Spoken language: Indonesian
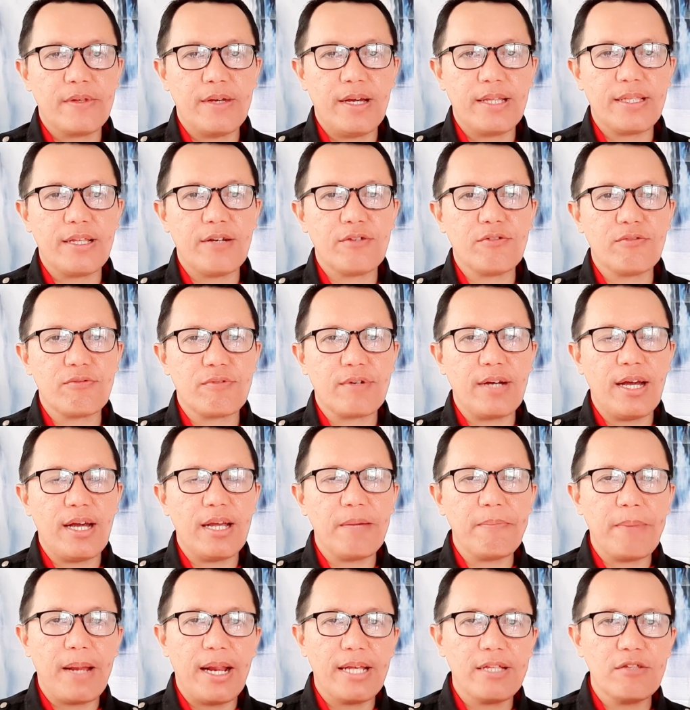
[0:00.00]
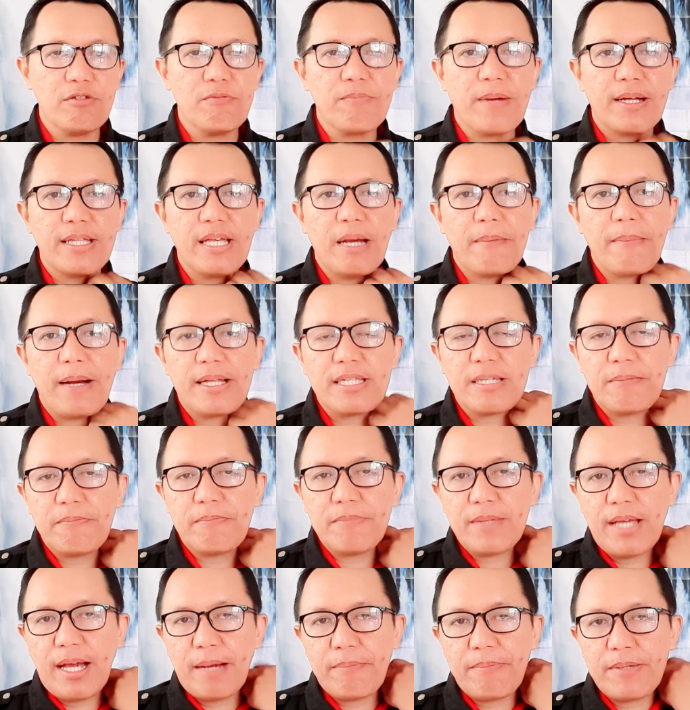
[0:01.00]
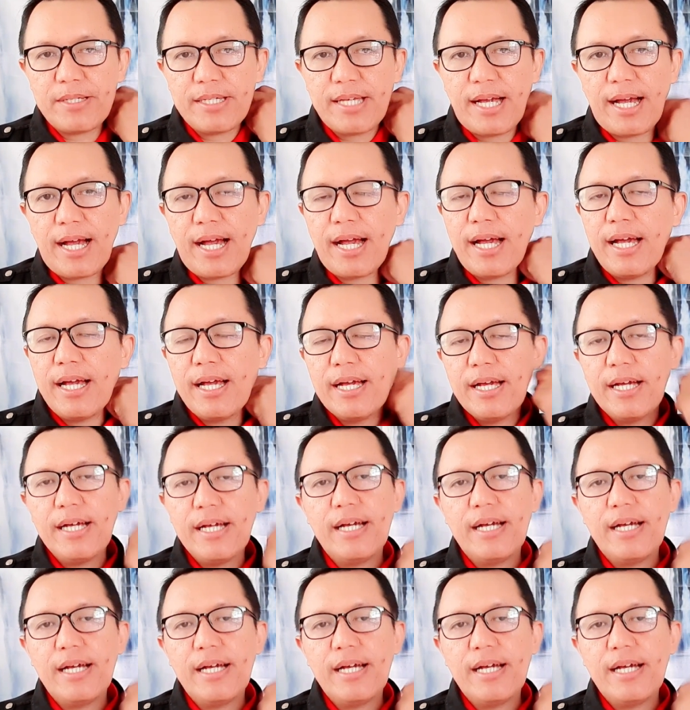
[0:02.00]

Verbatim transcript: atau juga imbal hasil itu banyak macamnya bisa